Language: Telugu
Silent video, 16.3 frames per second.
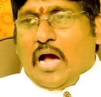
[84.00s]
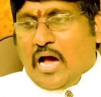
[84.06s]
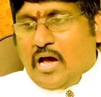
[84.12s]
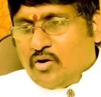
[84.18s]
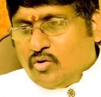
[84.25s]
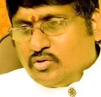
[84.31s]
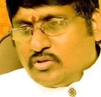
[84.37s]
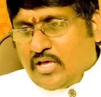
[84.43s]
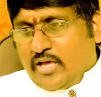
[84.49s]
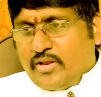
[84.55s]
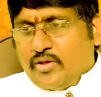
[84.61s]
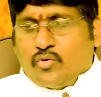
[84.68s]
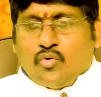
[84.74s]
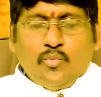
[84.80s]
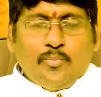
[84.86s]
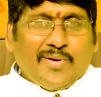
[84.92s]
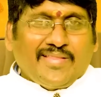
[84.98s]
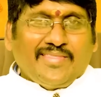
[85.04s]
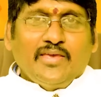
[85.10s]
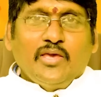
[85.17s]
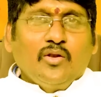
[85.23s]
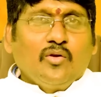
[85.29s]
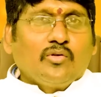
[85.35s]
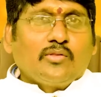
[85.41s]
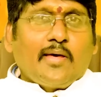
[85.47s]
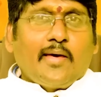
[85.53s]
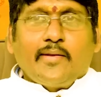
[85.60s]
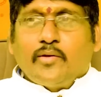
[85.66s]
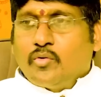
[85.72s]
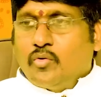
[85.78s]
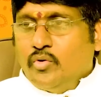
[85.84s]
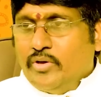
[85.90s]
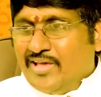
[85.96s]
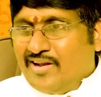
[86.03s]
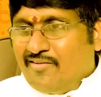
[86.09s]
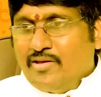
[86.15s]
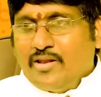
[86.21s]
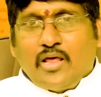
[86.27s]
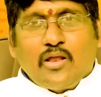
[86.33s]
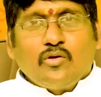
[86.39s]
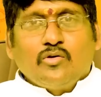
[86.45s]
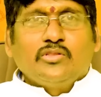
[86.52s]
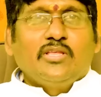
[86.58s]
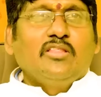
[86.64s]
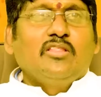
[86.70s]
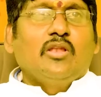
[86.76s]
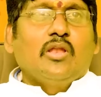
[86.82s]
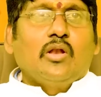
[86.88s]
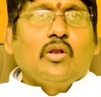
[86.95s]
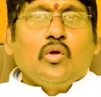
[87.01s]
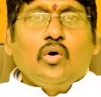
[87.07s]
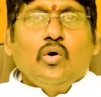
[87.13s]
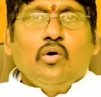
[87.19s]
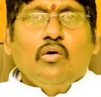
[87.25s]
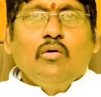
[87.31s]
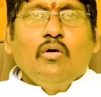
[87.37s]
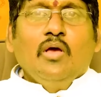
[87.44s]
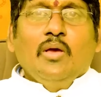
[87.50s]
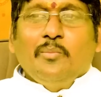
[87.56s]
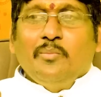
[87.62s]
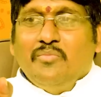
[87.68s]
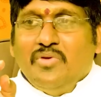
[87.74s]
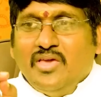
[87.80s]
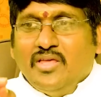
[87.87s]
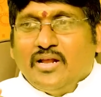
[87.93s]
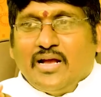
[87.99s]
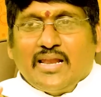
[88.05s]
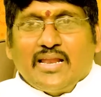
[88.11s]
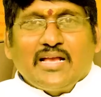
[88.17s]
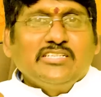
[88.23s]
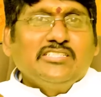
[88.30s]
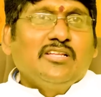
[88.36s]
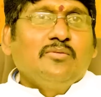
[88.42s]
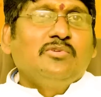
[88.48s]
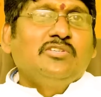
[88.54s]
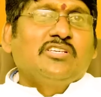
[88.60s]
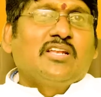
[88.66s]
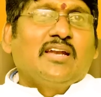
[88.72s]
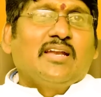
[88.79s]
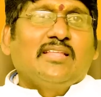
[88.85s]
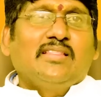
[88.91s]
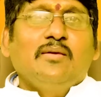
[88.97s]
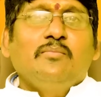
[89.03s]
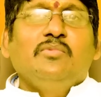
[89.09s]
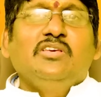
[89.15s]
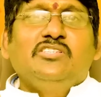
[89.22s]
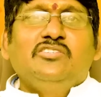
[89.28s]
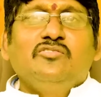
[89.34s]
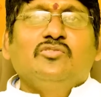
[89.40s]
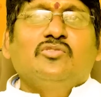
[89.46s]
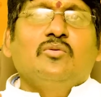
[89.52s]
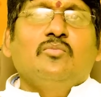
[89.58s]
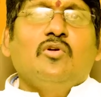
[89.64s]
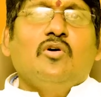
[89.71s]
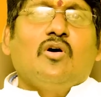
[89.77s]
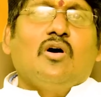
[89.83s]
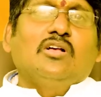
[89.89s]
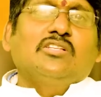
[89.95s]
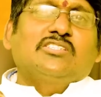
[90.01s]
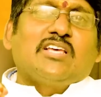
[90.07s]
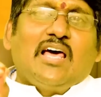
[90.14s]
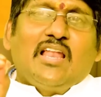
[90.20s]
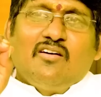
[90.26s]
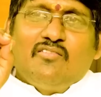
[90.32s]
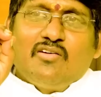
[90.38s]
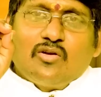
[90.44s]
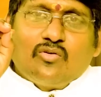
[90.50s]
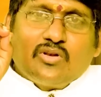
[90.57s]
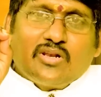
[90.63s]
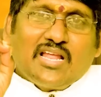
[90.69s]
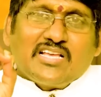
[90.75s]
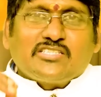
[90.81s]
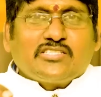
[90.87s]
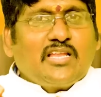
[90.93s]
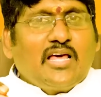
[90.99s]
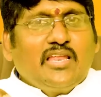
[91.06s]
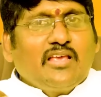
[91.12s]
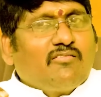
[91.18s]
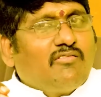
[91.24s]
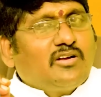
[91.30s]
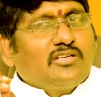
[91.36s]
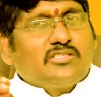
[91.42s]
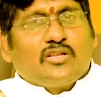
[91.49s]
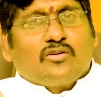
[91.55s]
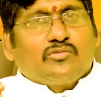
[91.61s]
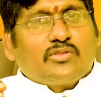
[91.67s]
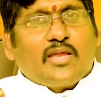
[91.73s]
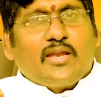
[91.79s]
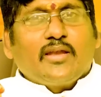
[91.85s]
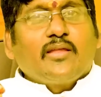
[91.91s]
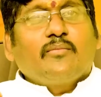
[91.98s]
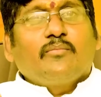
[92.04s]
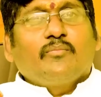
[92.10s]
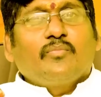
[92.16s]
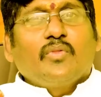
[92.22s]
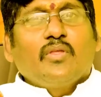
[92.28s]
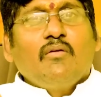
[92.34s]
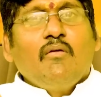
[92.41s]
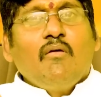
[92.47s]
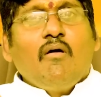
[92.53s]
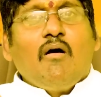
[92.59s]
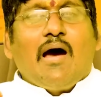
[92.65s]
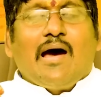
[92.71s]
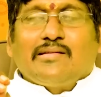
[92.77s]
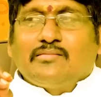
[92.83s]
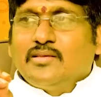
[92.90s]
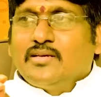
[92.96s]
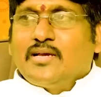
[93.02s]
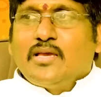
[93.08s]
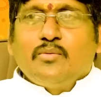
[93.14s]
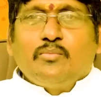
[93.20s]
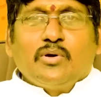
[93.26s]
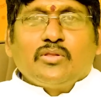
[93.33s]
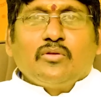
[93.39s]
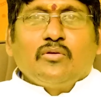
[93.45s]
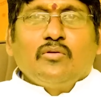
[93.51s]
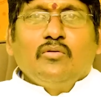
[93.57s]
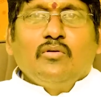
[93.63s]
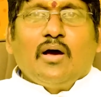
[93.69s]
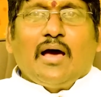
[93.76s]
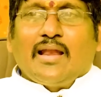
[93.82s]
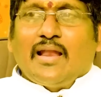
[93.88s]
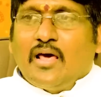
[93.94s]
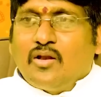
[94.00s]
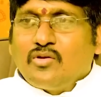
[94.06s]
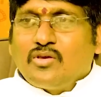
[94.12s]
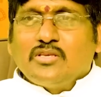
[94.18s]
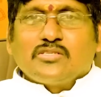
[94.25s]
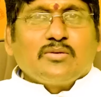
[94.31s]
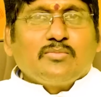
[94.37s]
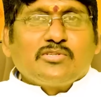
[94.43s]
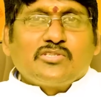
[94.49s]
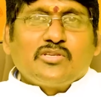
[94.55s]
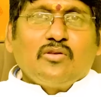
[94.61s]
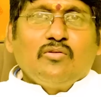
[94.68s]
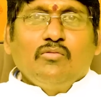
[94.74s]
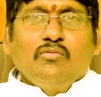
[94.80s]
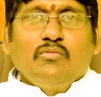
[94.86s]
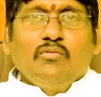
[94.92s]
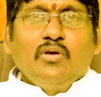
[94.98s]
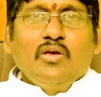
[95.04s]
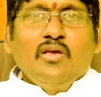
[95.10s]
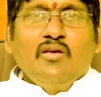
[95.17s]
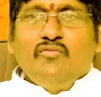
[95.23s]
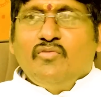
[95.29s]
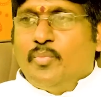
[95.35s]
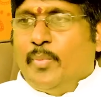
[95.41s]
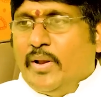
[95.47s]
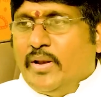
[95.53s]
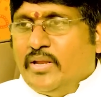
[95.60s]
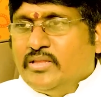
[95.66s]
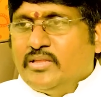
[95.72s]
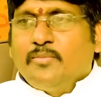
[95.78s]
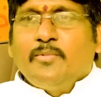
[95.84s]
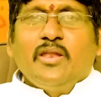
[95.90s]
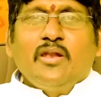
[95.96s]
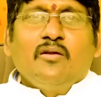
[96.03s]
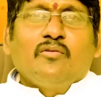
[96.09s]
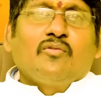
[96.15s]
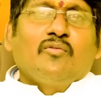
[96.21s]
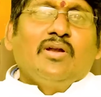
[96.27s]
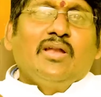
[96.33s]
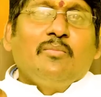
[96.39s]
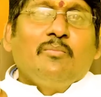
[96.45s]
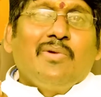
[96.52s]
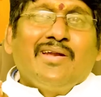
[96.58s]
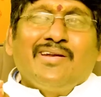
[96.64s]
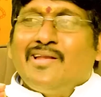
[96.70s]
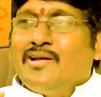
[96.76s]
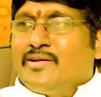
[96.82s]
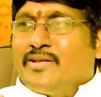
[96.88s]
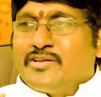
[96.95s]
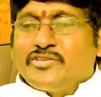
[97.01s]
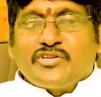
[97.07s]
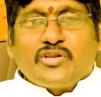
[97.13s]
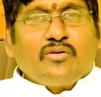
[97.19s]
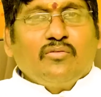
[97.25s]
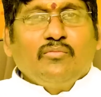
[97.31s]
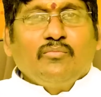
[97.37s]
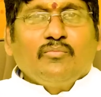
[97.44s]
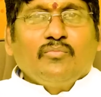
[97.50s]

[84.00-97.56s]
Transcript: ఆరో తారీఖు పదిహేనో తారీఖు ఇరవై నాలుగో తేదీలలో మీరు కనుక జన్మించినట్టయితే మీ జీవితంలో చాలా వరకు నష్టాలు ఎక్కువగా జరుగుతాయండి ఆర్థిక ఇబ్బందులు అనారోగ్య సమస్యలు విపరీతమైనటువంటి మెంటల్ టెన్షను